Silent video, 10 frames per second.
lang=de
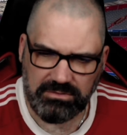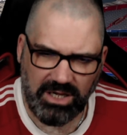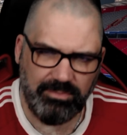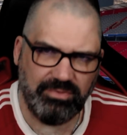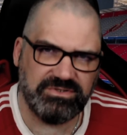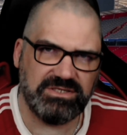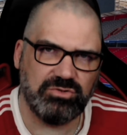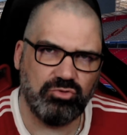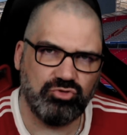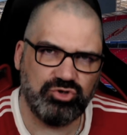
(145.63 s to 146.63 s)

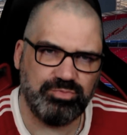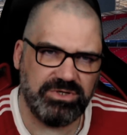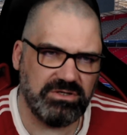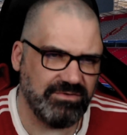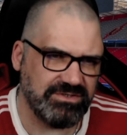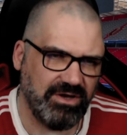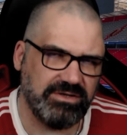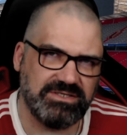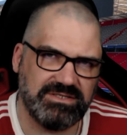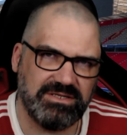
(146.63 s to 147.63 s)
Halbpositionen spielen, was
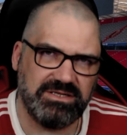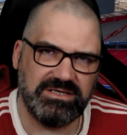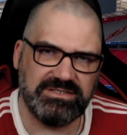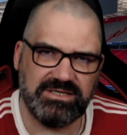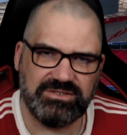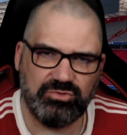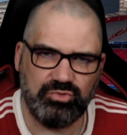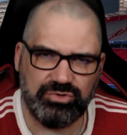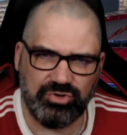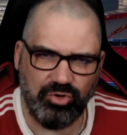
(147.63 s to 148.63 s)
gerade in Sané sehr
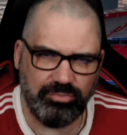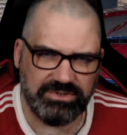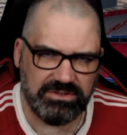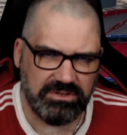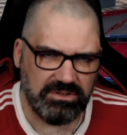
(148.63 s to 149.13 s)
zugute kommt,